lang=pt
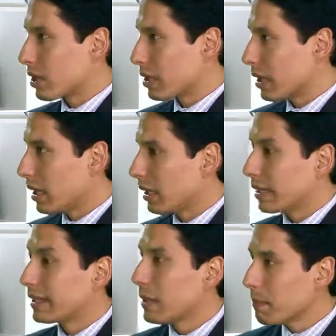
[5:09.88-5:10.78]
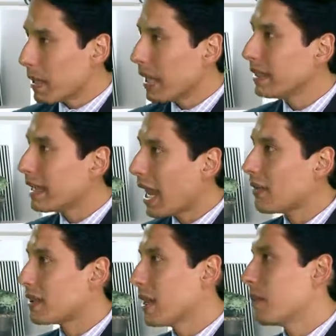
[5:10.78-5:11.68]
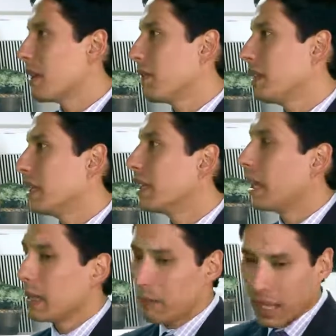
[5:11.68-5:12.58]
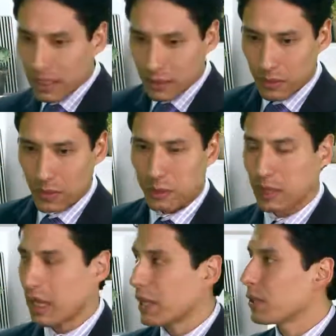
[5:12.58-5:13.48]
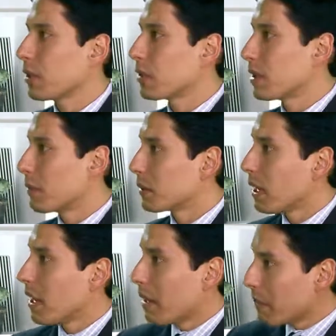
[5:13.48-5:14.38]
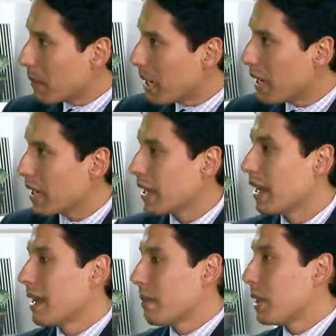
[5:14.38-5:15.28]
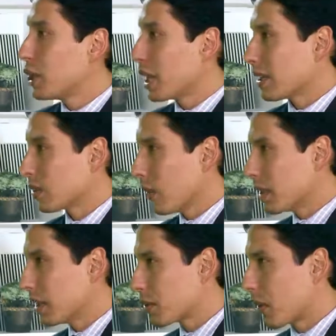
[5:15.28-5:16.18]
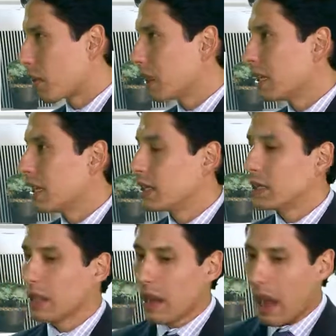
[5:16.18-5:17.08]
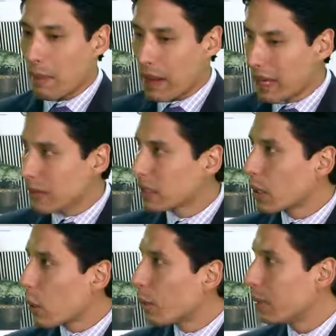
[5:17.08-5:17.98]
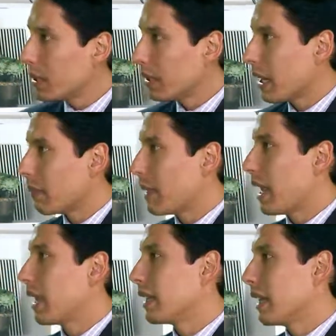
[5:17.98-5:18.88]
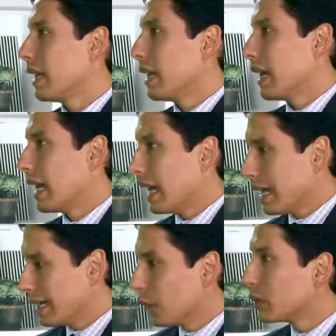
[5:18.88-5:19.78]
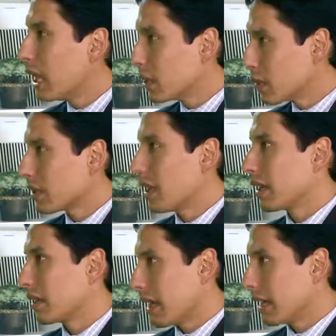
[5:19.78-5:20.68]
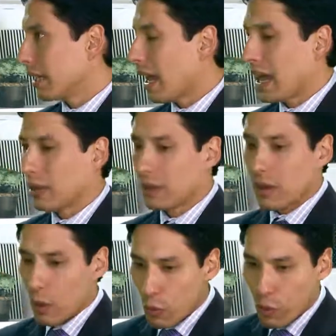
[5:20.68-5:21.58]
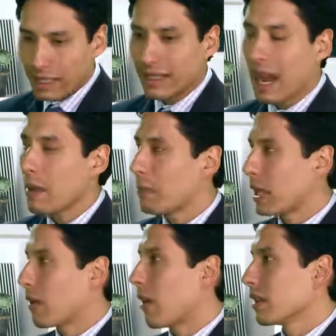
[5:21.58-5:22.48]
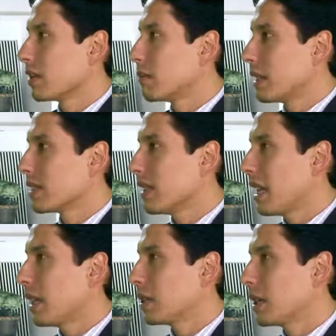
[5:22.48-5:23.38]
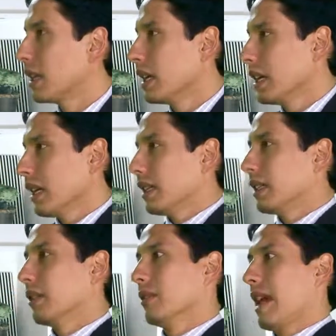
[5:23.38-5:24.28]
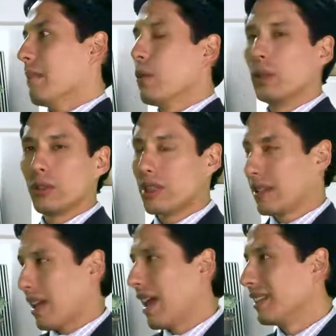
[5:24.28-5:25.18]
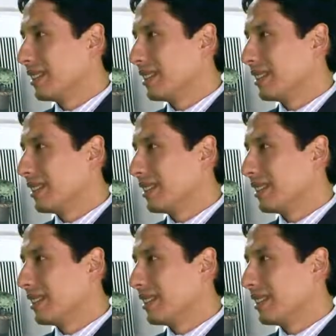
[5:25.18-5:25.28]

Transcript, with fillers: de sangue também deve ser prevenida. E para isso, nos hospitais, nós usamos meia, medicações anticoagulantes, aparelhos que comprimem a perna é, e não deixam o sangue estagnado, um andar precoce do paciente. Do, então, doutor, então, é assim, muitos detalhes.